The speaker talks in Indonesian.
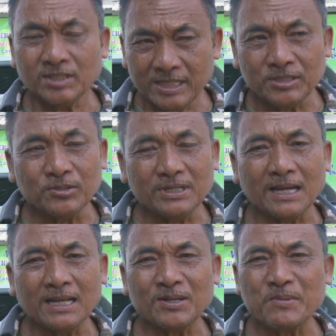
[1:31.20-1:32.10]
Sering
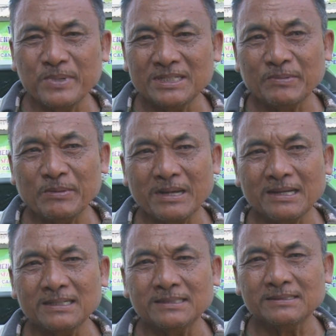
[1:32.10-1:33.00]
juga kalau ke masjid
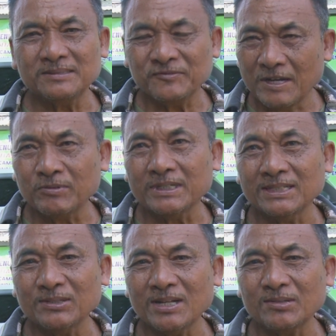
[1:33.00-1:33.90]
memang
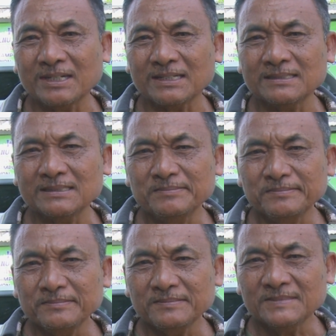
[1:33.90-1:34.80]
favoritnya orang-orang.
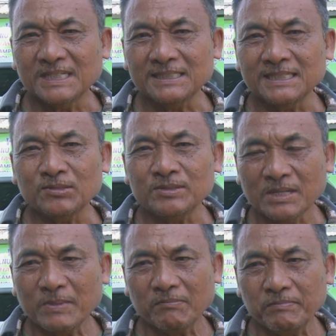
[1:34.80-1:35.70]
Jadi satu
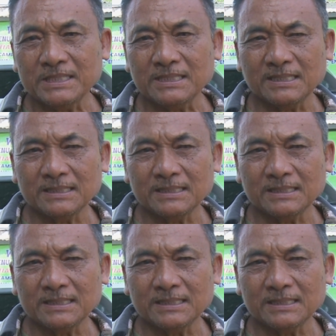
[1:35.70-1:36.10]
jam habis